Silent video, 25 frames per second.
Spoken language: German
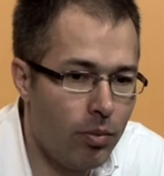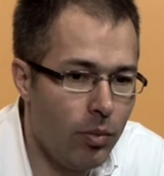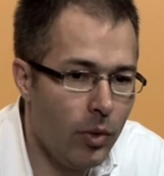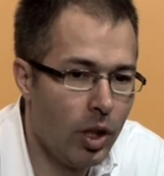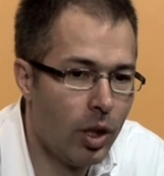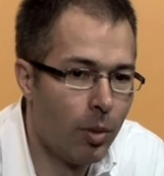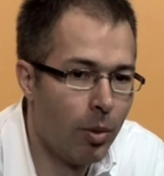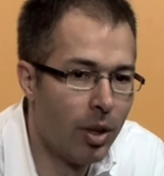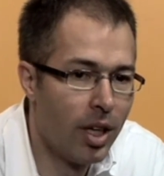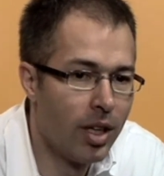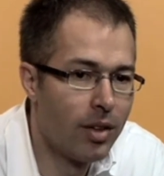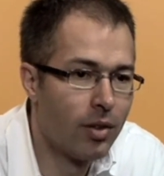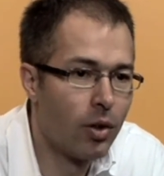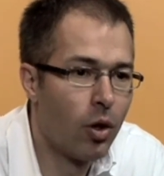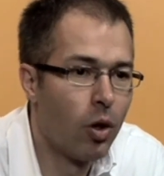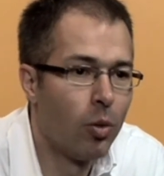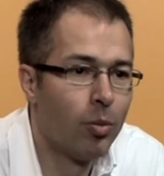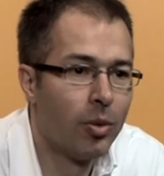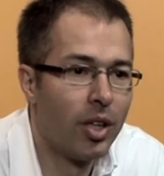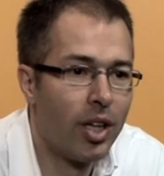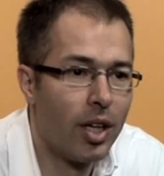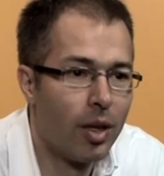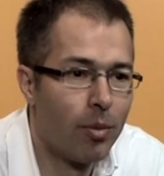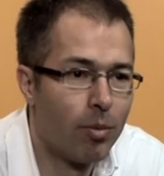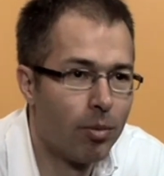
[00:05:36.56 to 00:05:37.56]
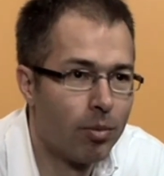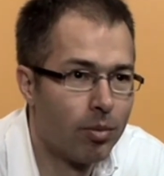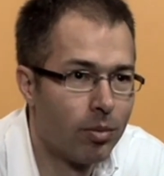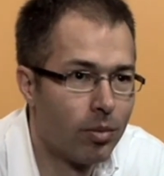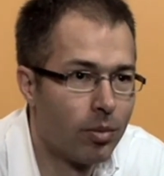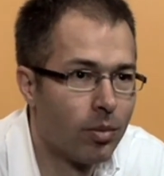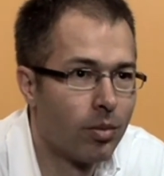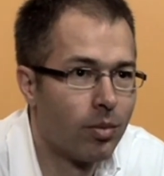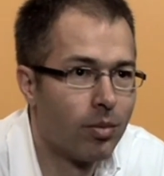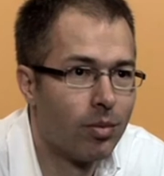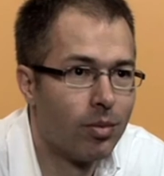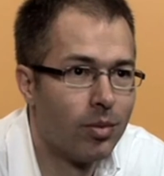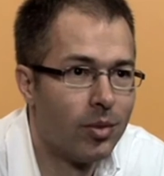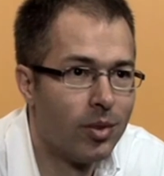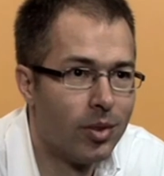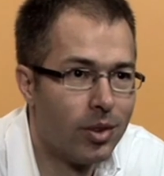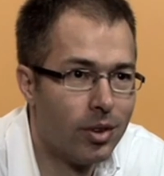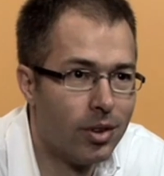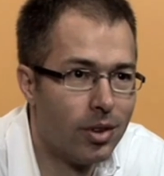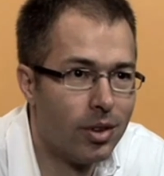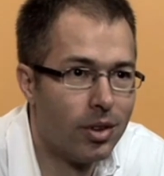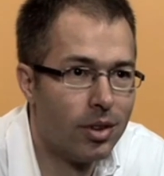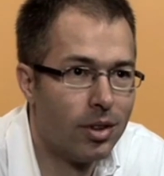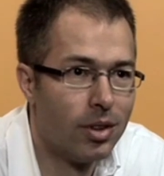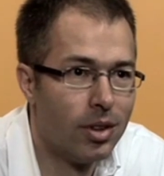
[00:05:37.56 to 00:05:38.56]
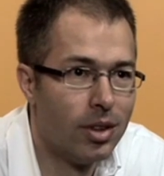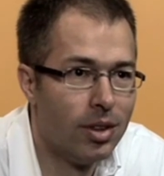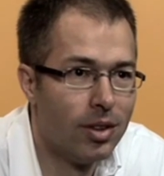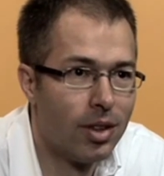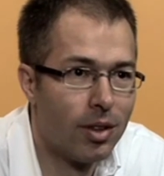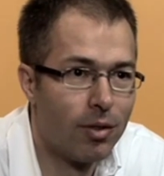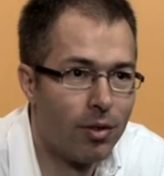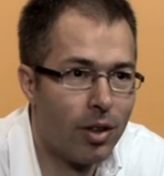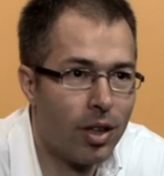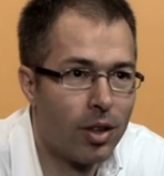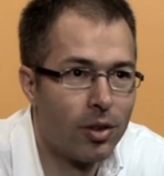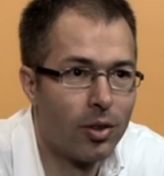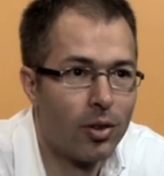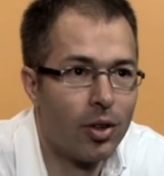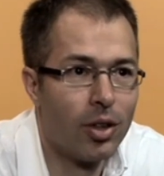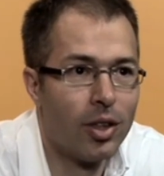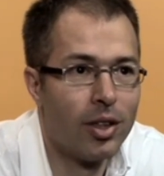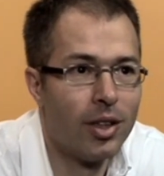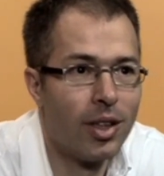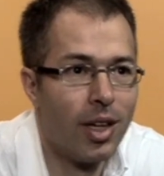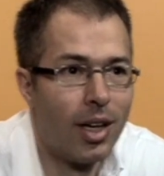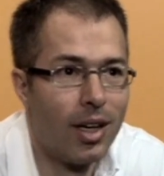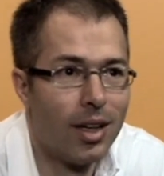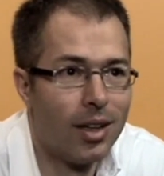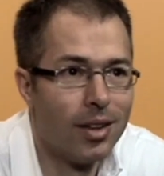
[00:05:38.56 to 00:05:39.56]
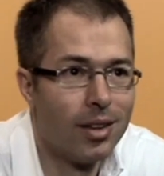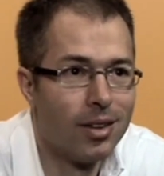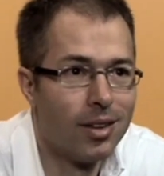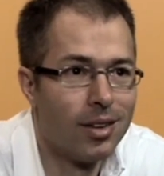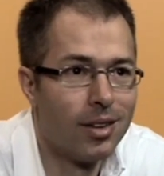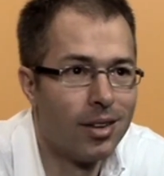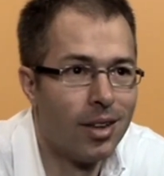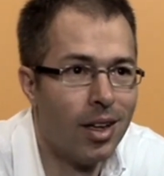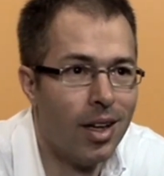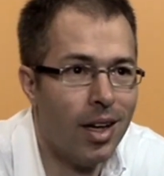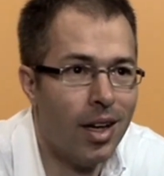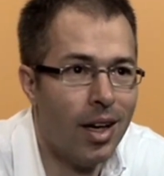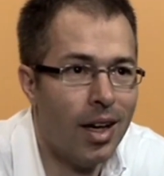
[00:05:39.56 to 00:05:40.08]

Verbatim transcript: Aber jetzt kommt eben dieser Faktor hinein,